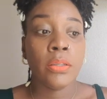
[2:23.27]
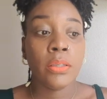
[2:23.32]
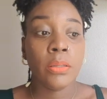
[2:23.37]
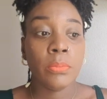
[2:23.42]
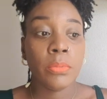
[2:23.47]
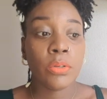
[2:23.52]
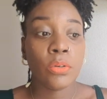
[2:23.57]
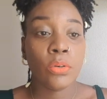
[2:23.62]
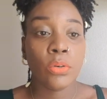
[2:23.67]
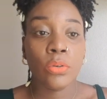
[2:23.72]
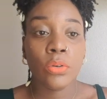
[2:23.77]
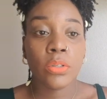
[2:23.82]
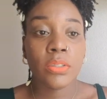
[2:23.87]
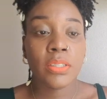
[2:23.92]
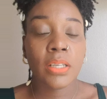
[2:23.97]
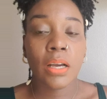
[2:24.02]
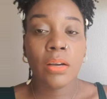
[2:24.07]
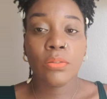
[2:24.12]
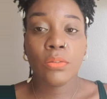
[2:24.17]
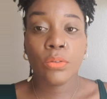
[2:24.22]
des
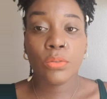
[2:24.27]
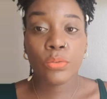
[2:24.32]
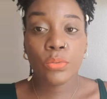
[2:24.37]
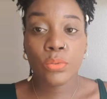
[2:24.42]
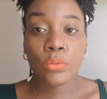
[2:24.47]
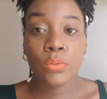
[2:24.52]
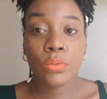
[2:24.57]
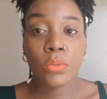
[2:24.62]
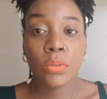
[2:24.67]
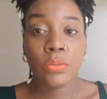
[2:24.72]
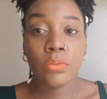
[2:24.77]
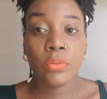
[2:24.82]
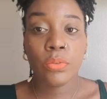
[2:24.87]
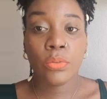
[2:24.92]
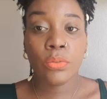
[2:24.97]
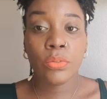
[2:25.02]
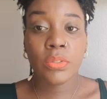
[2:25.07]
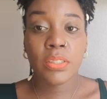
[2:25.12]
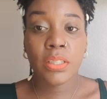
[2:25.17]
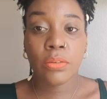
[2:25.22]
microlox avant tout, il
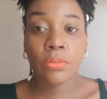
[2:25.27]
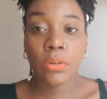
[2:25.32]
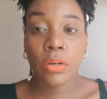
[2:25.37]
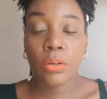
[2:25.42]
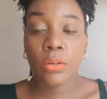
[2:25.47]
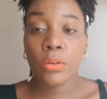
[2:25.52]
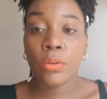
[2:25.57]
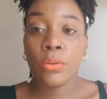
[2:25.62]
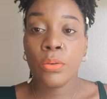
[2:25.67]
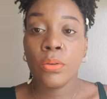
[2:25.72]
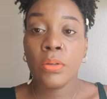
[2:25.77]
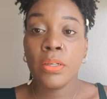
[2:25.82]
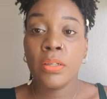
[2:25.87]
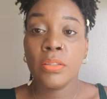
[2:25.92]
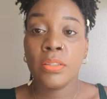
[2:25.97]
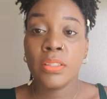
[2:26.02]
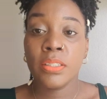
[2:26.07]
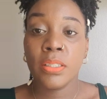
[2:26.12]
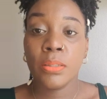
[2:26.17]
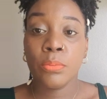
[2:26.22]
faut savoir que
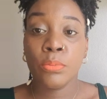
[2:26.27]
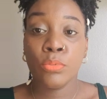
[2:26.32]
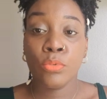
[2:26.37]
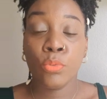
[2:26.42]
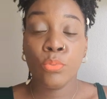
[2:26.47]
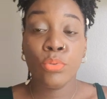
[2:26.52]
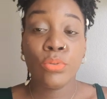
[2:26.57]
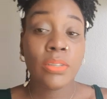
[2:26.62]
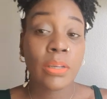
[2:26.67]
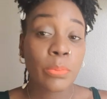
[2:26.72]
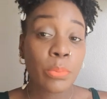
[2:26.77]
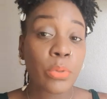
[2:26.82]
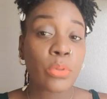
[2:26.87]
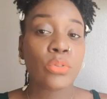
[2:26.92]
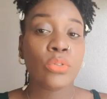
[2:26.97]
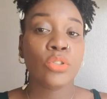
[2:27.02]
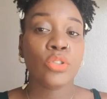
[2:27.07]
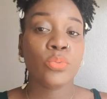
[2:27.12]
c'est le plus important.